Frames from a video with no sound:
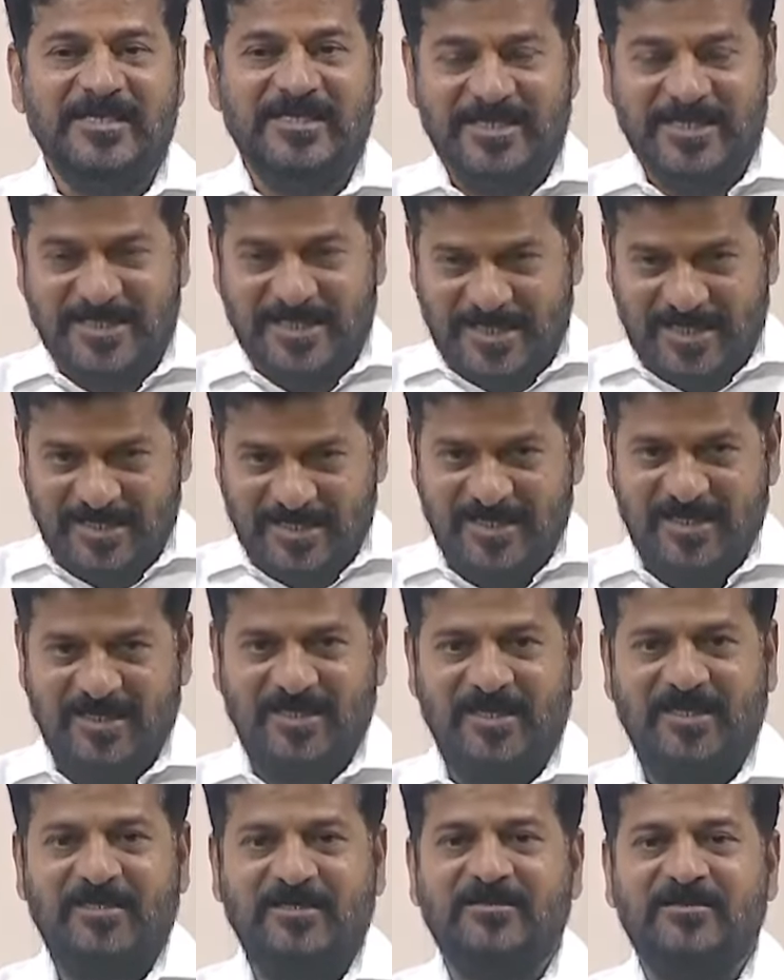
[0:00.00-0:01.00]

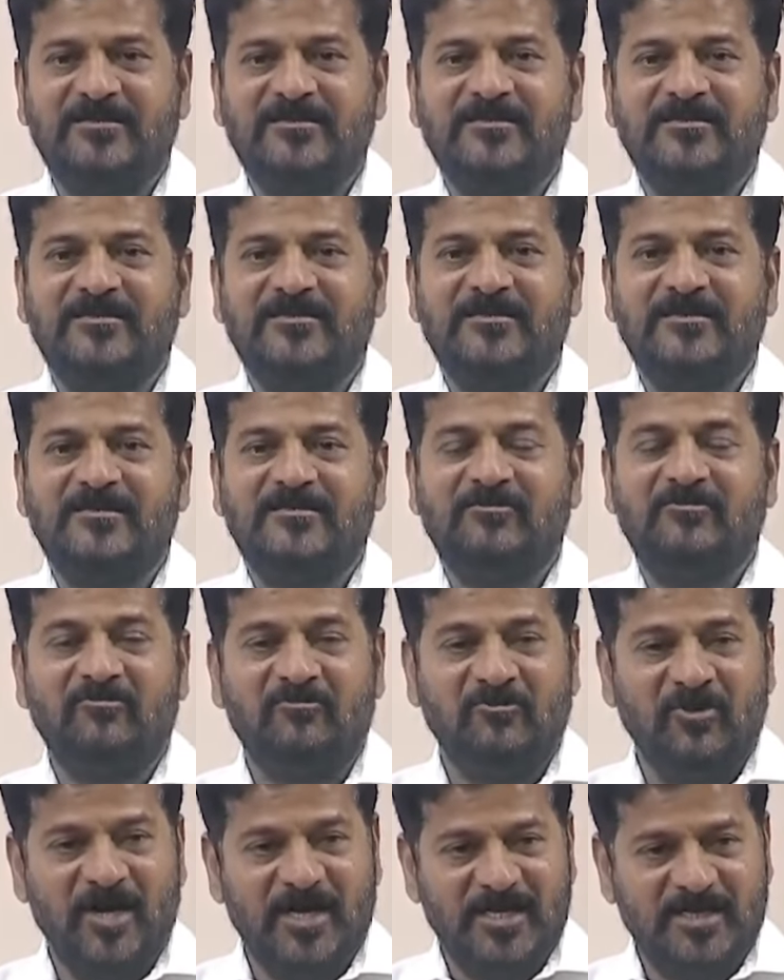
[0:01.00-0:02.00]
ఇక్కడనే
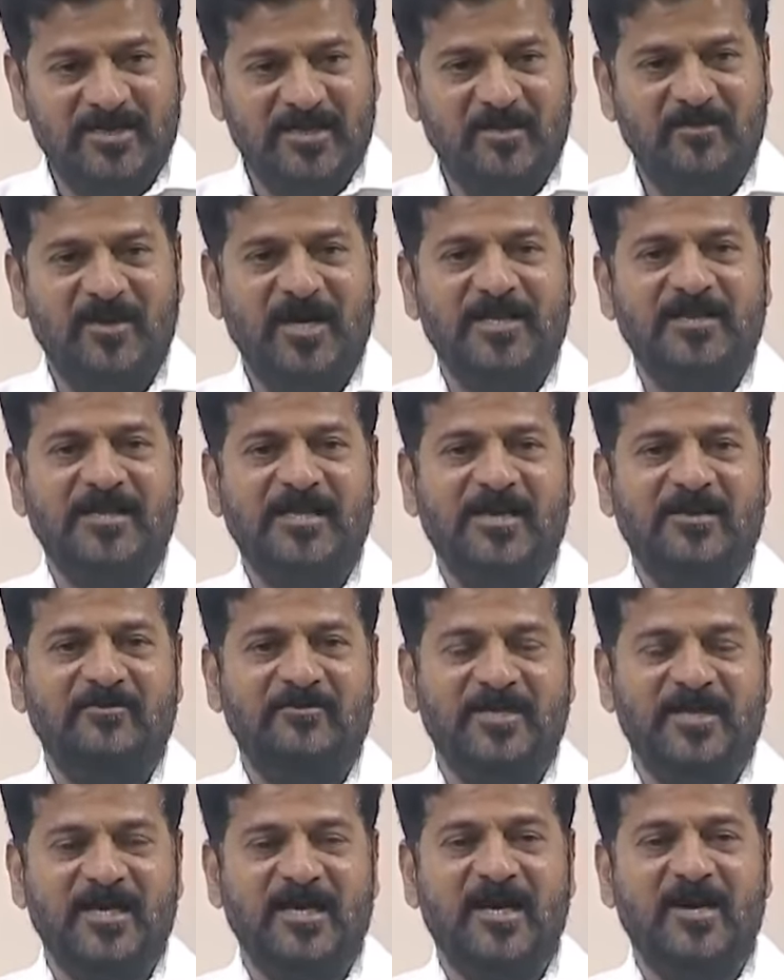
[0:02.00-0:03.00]
వైద్యం అందే
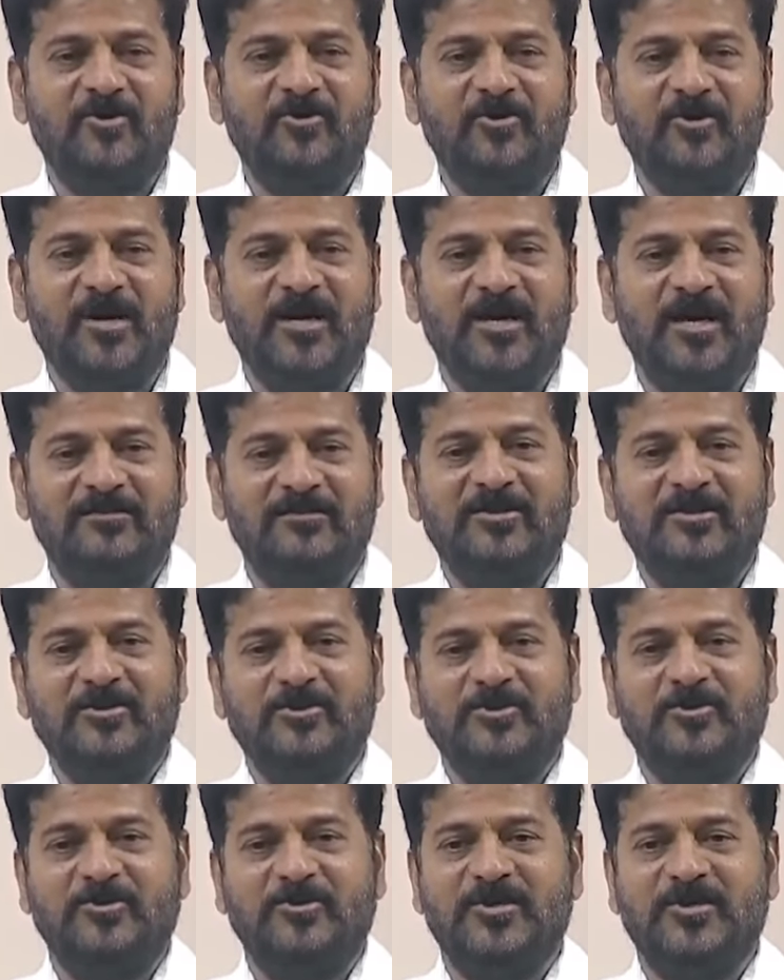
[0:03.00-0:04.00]
విధంగా ఒక హెల్త్
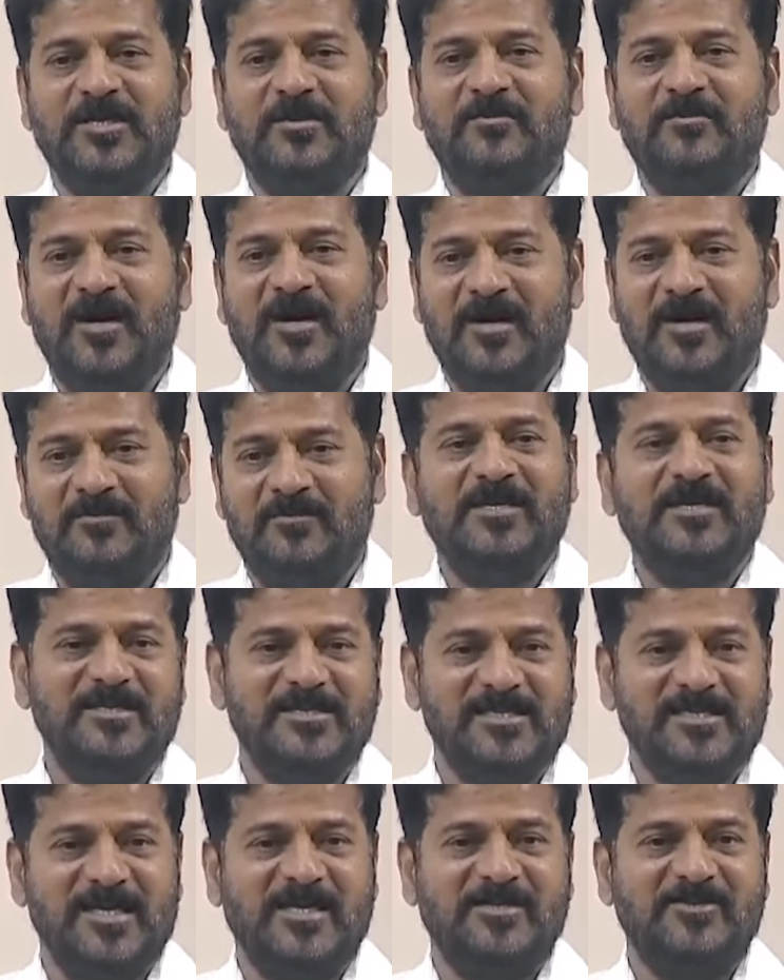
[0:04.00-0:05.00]
టూరిజం హబ్ని
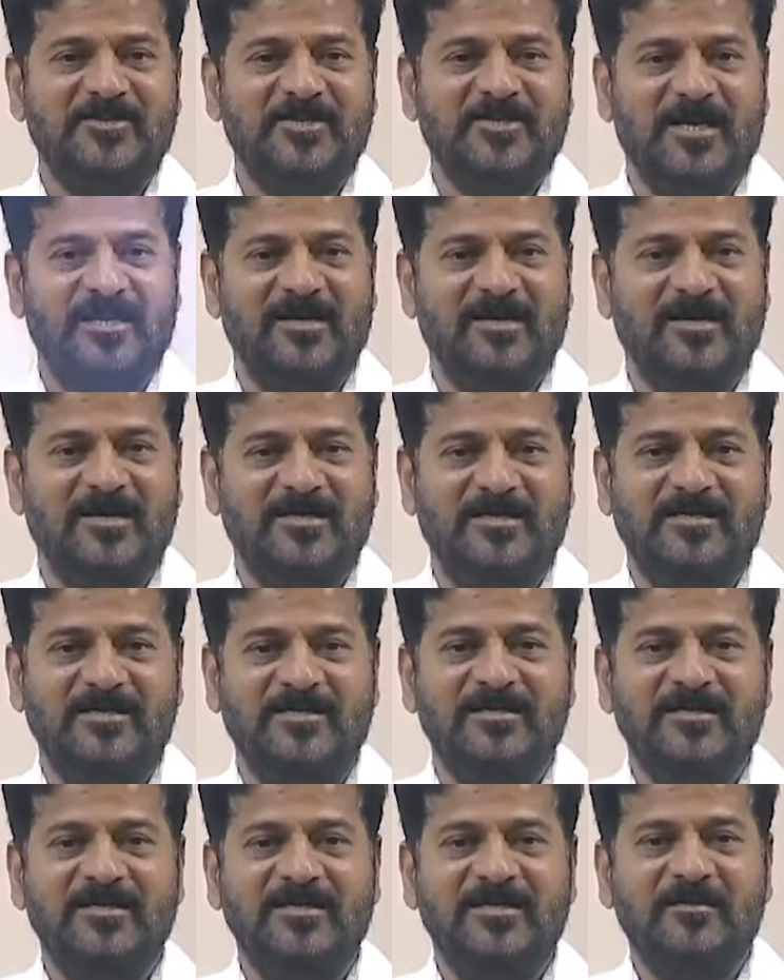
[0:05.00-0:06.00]
డిజైన్ చేయాలని
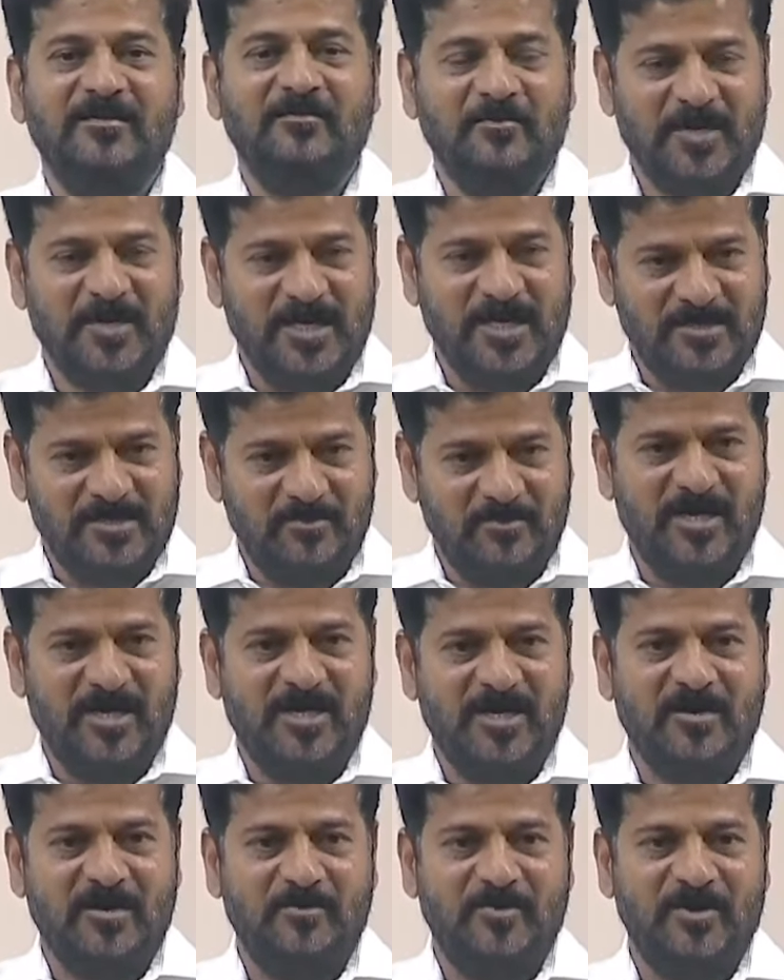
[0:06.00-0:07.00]

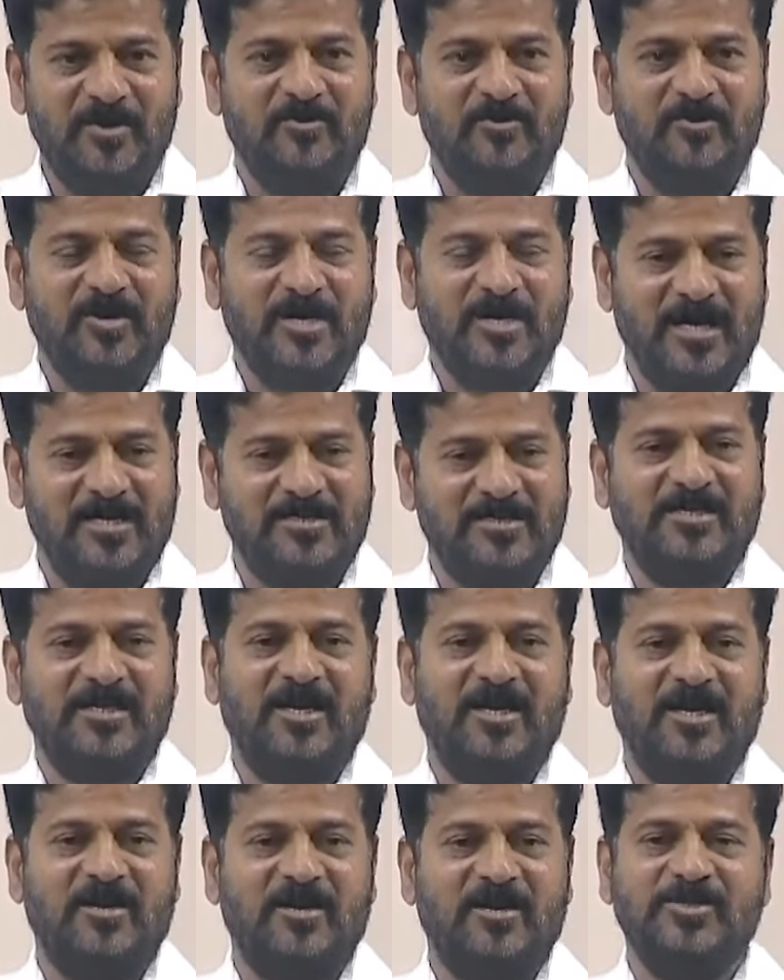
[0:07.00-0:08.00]
ప్రాథమికంగా మేము ఒక
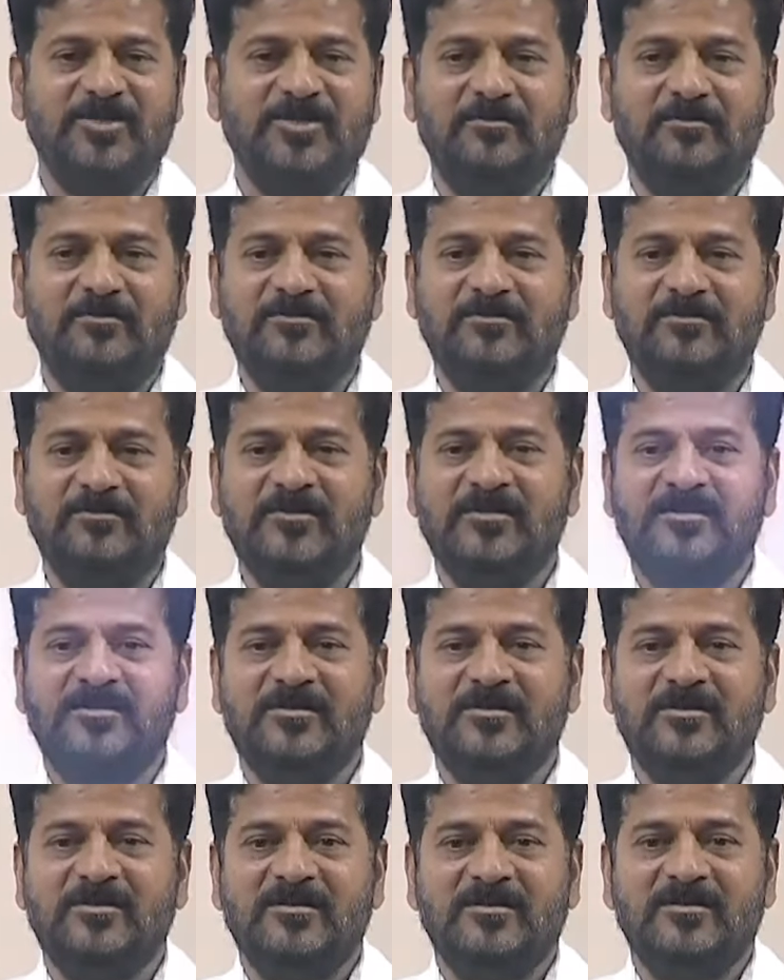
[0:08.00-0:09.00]
అంచనాకు వచ్చినాం
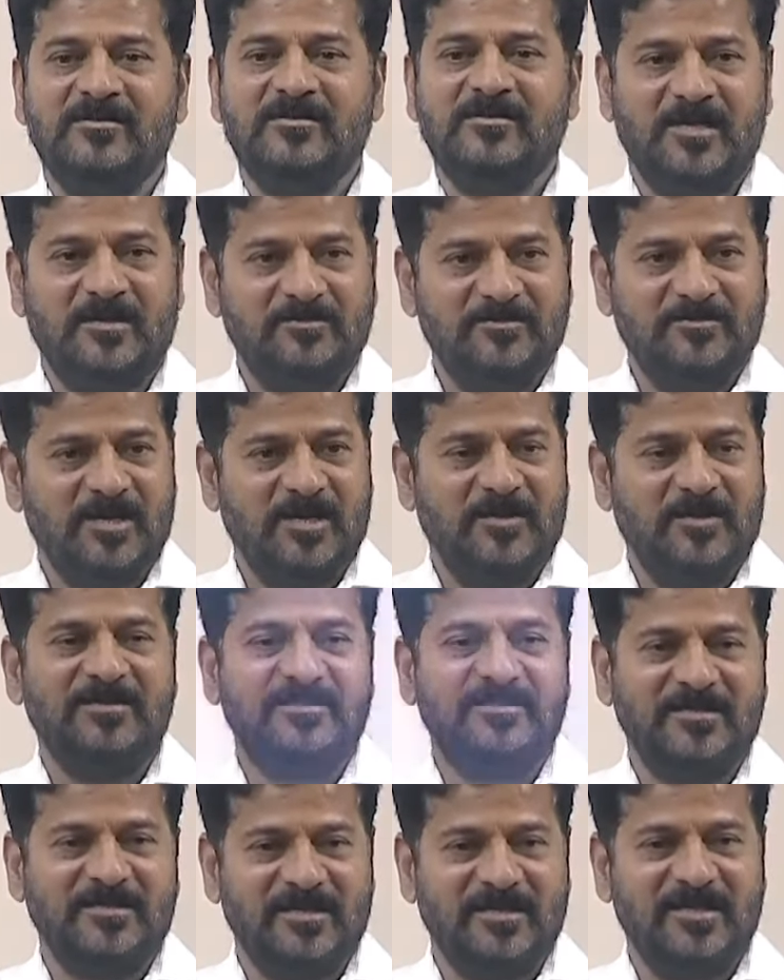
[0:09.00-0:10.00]
శంషాబాద్
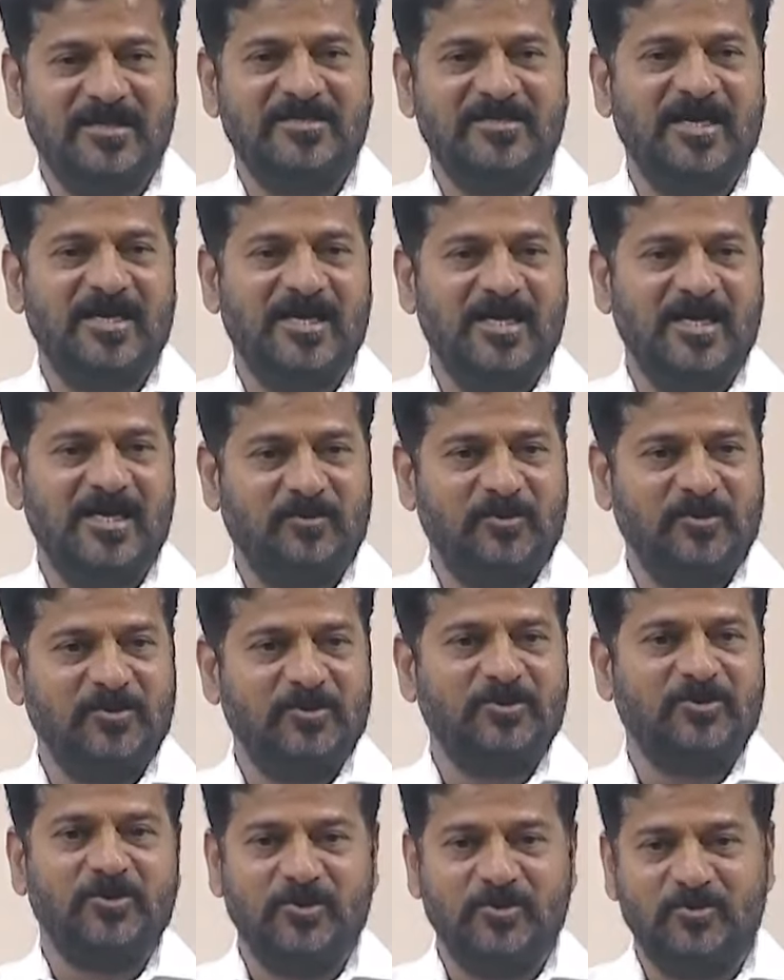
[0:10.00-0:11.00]
ఇంటర్నేషనల్ ఎయిర్పోర్ట్
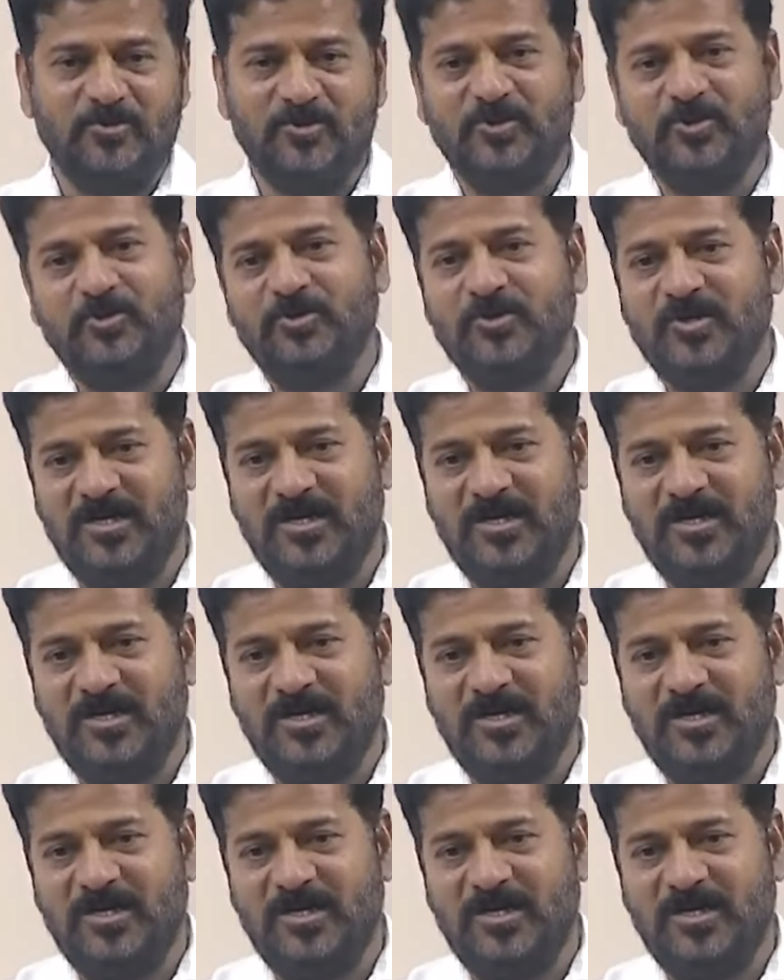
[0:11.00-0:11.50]
చుట్టుముట్టూత